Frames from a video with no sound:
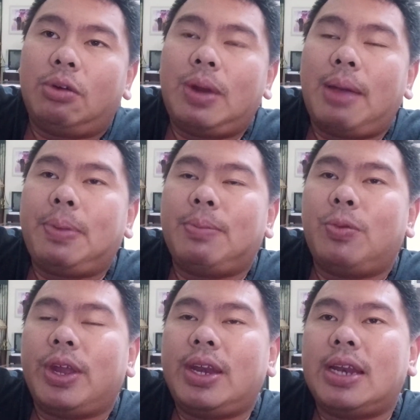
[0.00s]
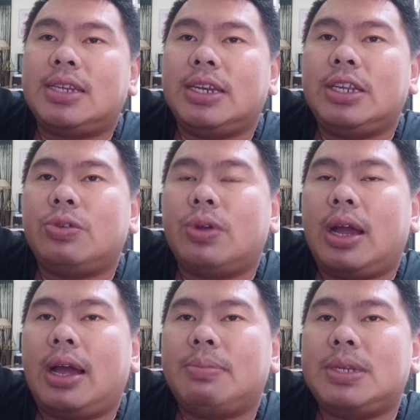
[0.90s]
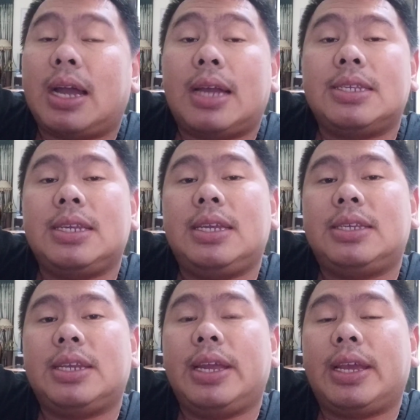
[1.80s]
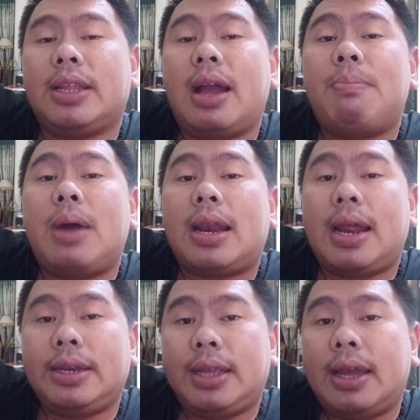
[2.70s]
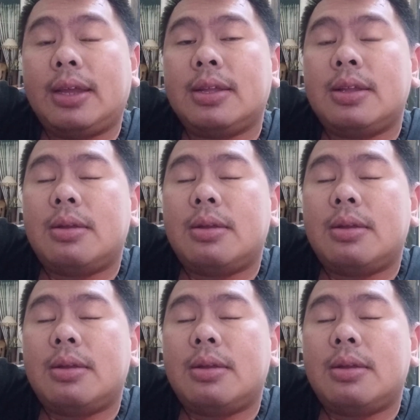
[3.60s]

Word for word: Om David mungkin dari sini juga bisa kasih sedikit gambaran ya.